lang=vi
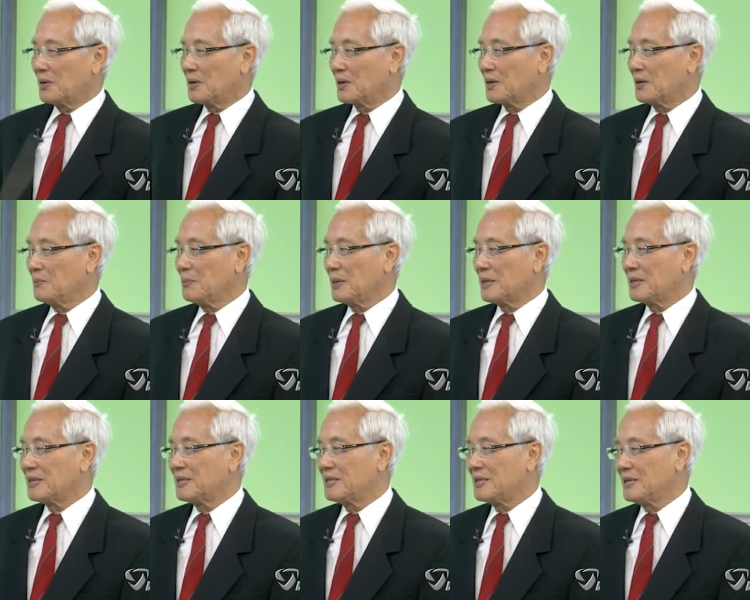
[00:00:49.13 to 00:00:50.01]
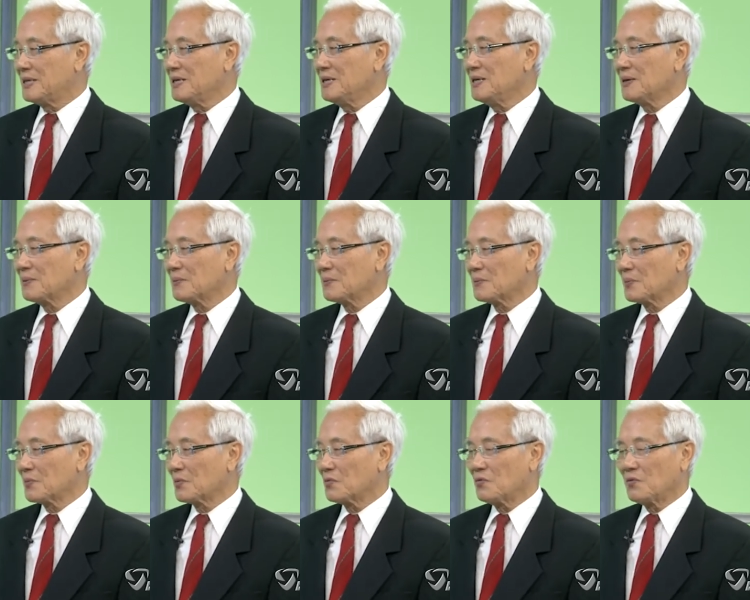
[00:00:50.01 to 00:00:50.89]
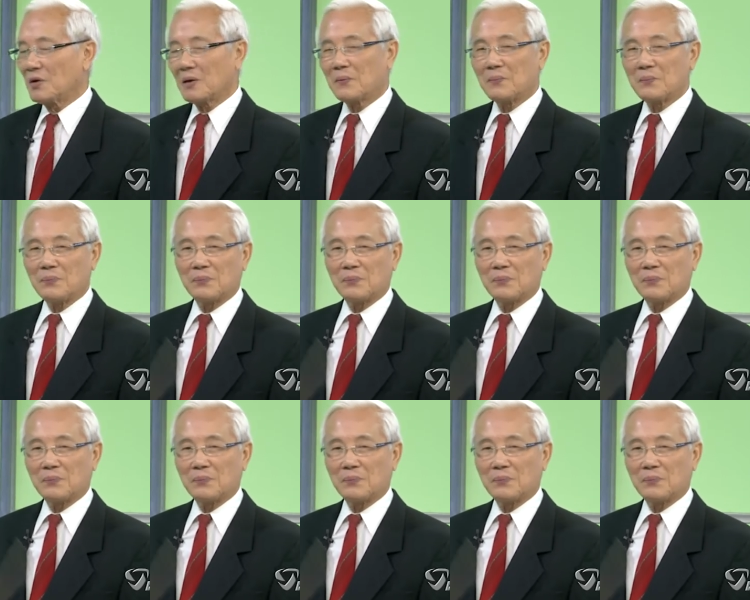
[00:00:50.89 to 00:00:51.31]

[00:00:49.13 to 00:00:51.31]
là cái bệnh trĩ vâng